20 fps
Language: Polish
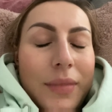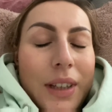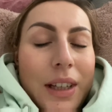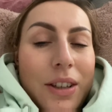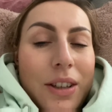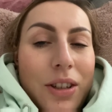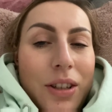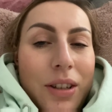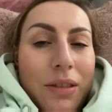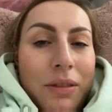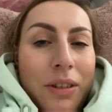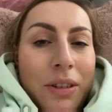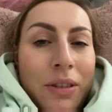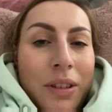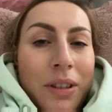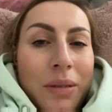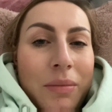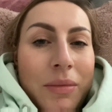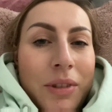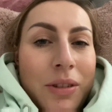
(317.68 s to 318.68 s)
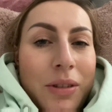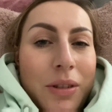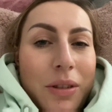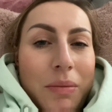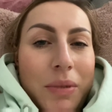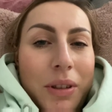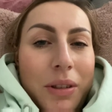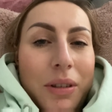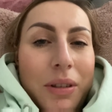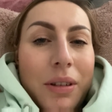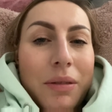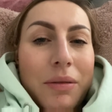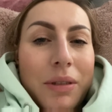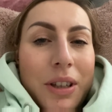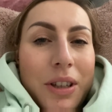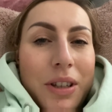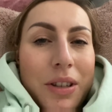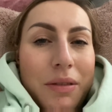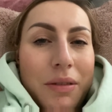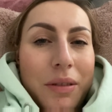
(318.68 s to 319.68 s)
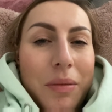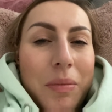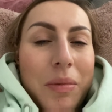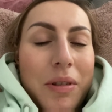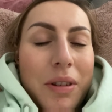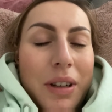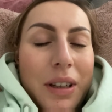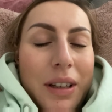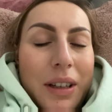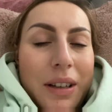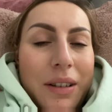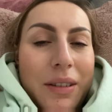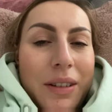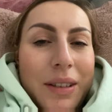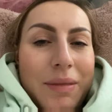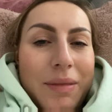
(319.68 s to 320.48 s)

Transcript: Czy ja wyglądam na osobę, która właśnie wypiła kawę?